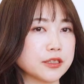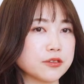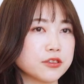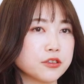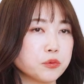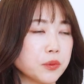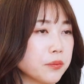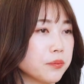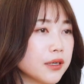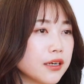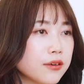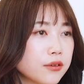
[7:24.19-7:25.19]
あ、そういう
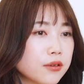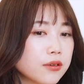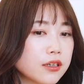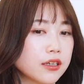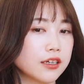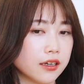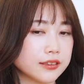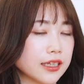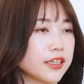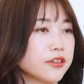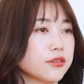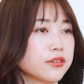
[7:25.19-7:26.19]
メンバーを
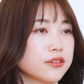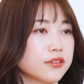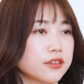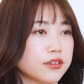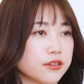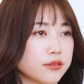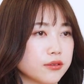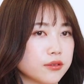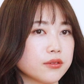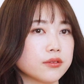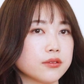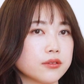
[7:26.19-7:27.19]
採用するっていうと
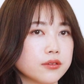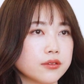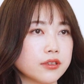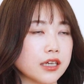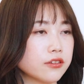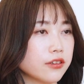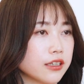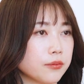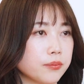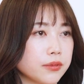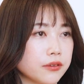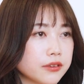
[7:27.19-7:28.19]
ころとあとはやっ
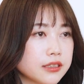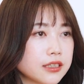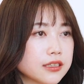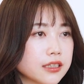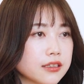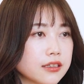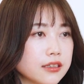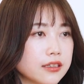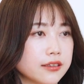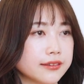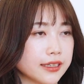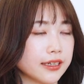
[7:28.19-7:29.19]
ぱ私たちが
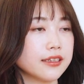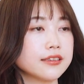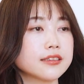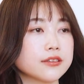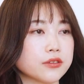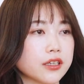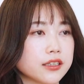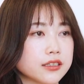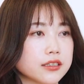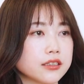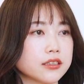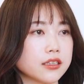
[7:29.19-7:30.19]
チャレンジを大事
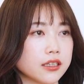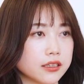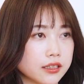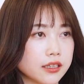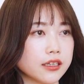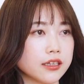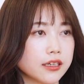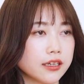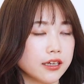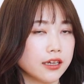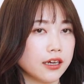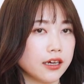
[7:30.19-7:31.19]
にしていて、
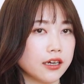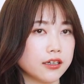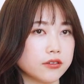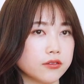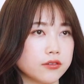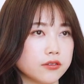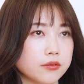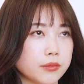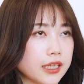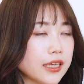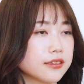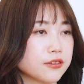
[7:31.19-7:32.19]
あのまあ、
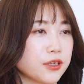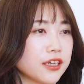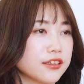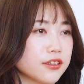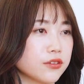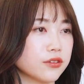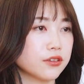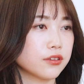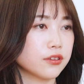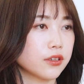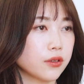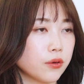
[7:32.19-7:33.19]
ナイストライっていう
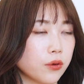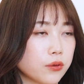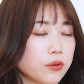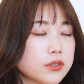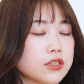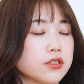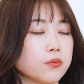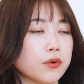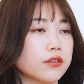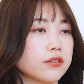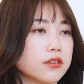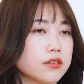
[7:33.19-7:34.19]
行動指針もあ
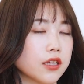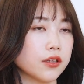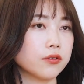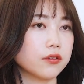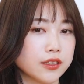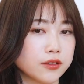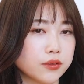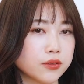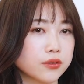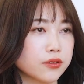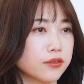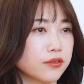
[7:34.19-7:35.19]
るんですけどどん
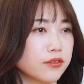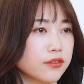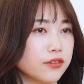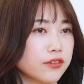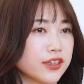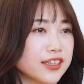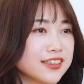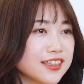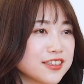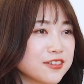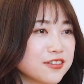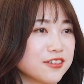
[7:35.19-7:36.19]
どん私たち
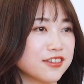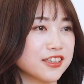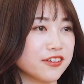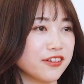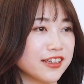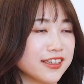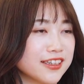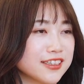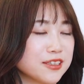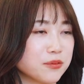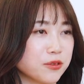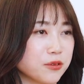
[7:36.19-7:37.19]
の領域は新しい
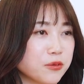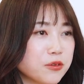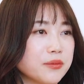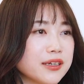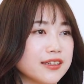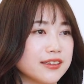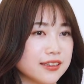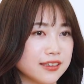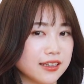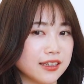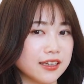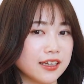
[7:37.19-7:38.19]
ものも生まれてき
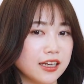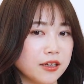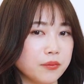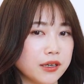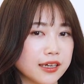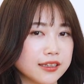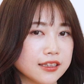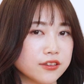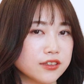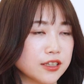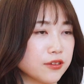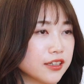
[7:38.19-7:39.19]
てマーケティングっ
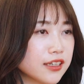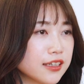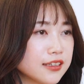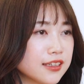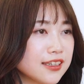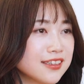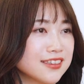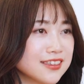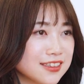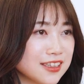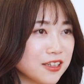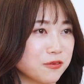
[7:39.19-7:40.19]
てどれだけチャレンジし
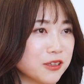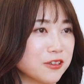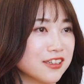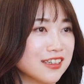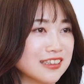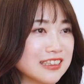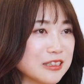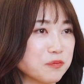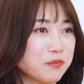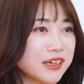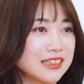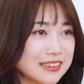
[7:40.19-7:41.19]
て、まあ、どれだけ失
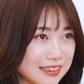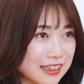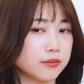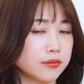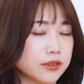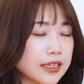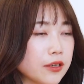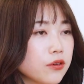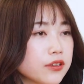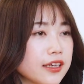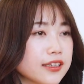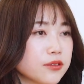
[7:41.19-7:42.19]
敗して成功
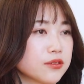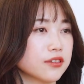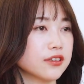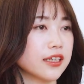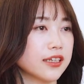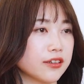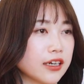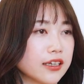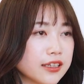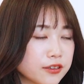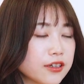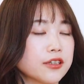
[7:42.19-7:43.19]
体験を積んでいくい
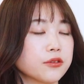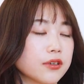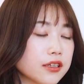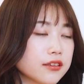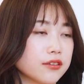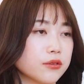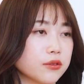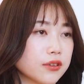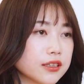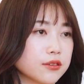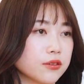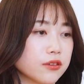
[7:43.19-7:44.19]
くかどうかっていうことが
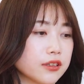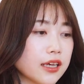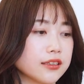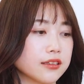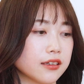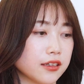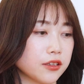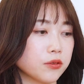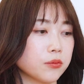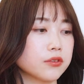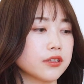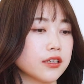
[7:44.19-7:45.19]
すごく大事かなと
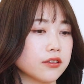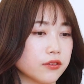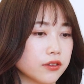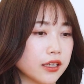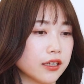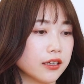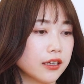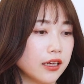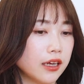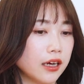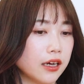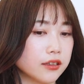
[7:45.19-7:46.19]
思っているので
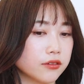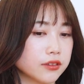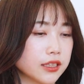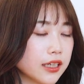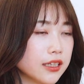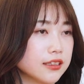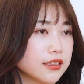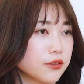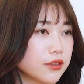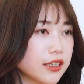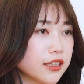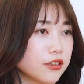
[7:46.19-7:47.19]
あのチャレンジを
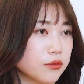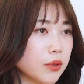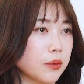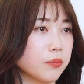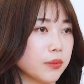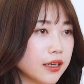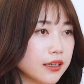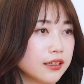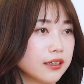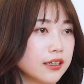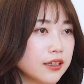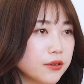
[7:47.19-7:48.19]
できる
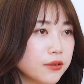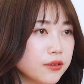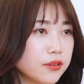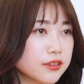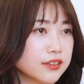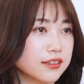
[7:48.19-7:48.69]
メンバーを